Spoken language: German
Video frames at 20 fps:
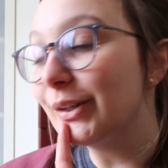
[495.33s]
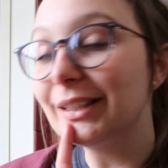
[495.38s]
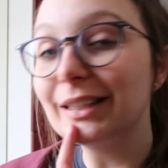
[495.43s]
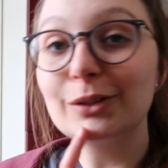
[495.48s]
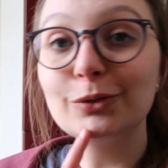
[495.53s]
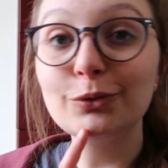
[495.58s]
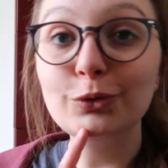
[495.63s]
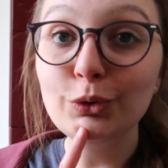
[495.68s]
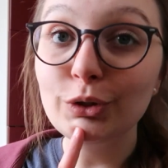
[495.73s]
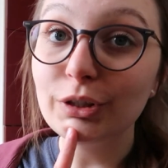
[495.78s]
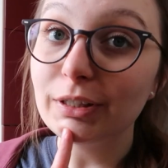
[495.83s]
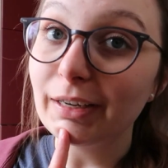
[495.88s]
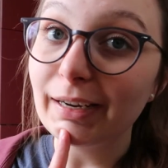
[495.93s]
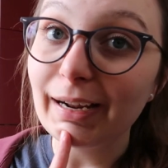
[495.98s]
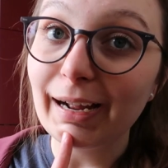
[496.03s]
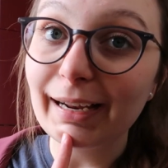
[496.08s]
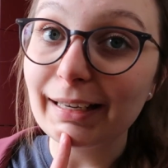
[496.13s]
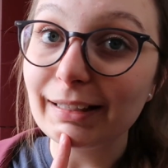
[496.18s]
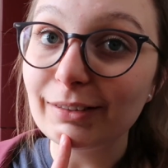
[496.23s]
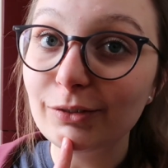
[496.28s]
das
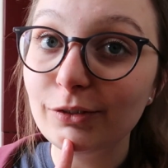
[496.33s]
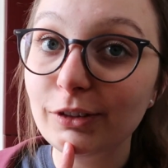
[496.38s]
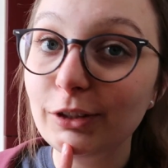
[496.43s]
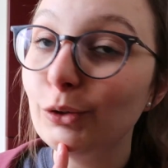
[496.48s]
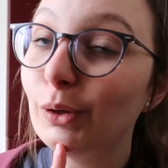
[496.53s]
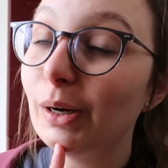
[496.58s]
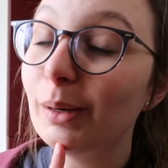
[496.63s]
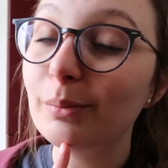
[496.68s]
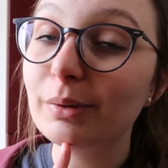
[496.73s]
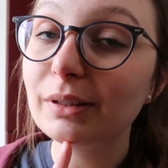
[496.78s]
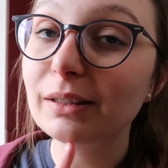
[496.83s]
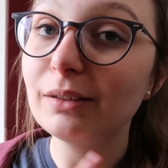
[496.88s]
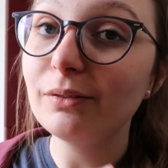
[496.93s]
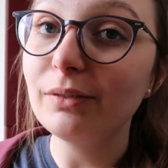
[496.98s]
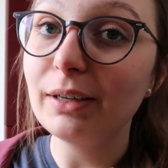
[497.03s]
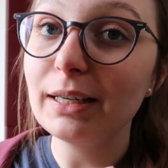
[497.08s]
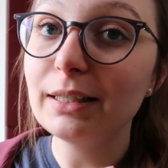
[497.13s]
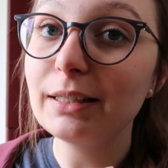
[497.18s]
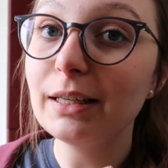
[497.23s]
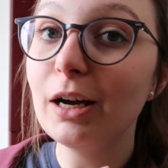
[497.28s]
Food-Neuheiten-Video ein bisschen
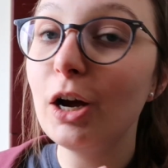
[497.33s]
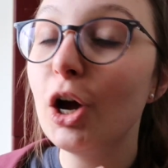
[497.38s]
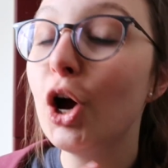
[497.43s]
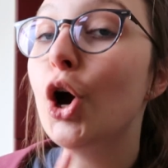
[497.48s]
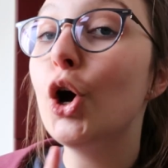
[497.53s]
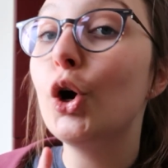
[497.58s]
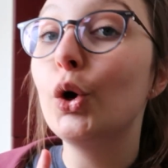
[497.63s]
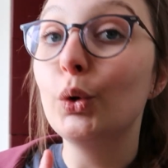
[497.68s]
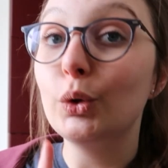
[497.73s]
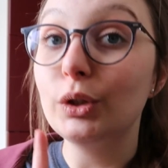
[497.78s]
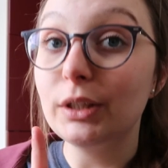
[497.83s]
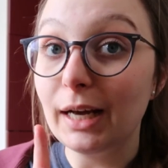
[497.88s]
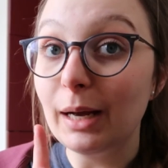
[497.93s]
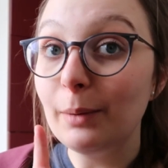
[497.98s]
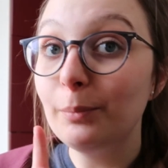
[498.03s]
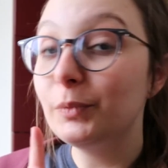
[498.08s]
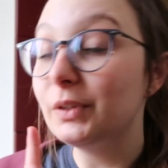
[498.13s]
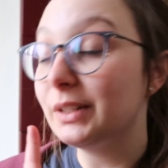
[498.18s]
weiter und habe,